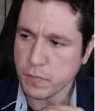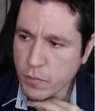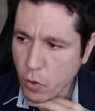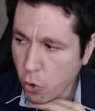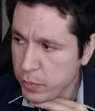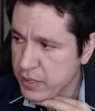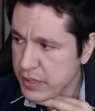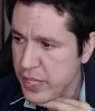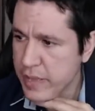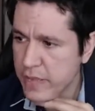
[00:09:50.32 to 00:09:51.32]

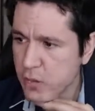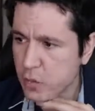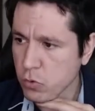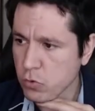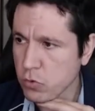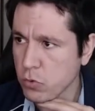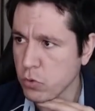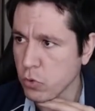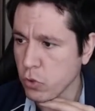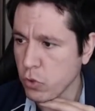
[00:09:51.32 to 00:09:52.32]
obteve um, um
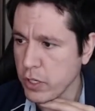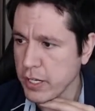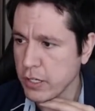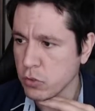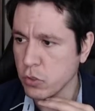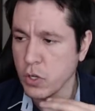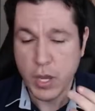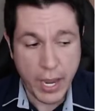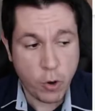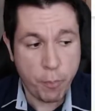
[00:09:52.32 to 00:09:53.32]
lucro líquido,
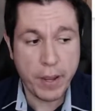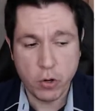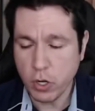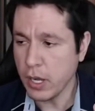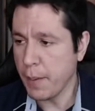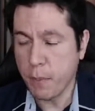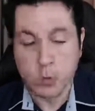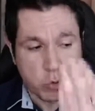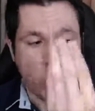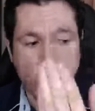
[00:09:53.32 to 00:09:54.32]
recuperou,
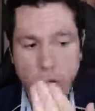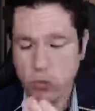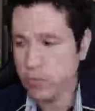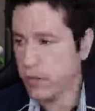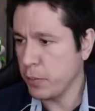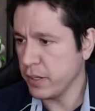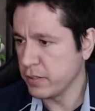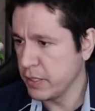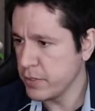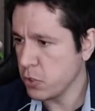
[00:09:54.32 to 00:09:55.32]
apontou o bico do avião para
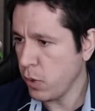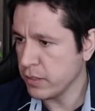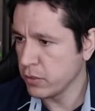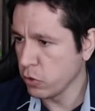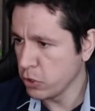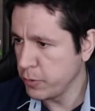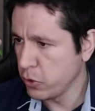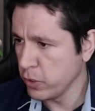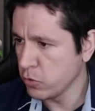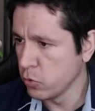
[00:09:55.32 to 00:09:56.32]
cima de quase 2
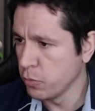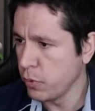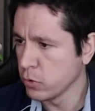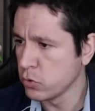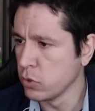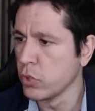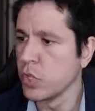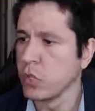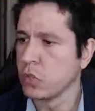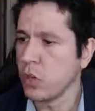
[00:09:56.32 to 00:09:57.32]
bilhões, 1.
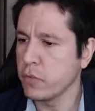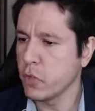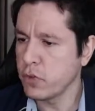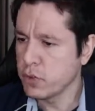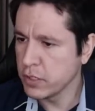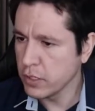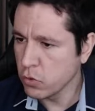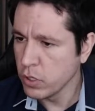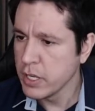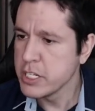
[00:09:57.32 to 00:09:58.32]

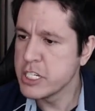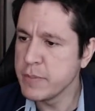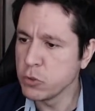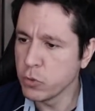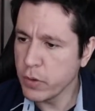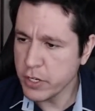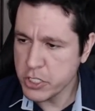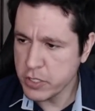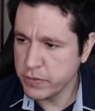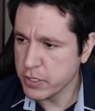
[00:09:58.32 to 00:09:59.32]
995, diminuiu a
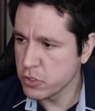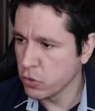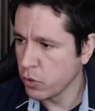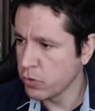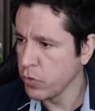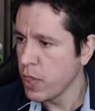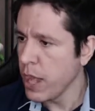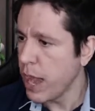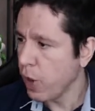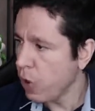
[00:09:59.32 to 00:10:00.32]
dívida de novo,
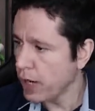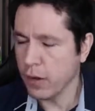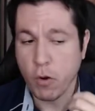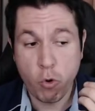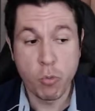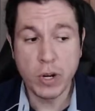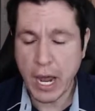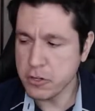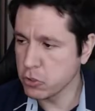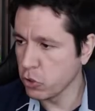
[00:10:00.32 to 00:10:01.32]
agora,
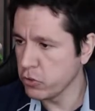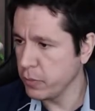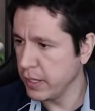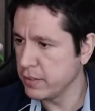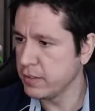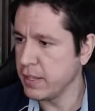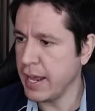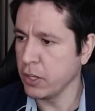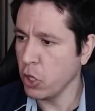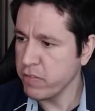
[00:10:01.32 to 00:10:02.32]
acumulado de 12 meses,
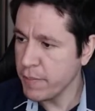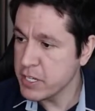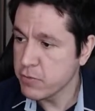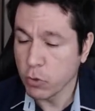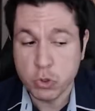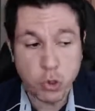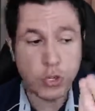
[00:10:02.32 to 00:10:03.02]
ela novamente voltou a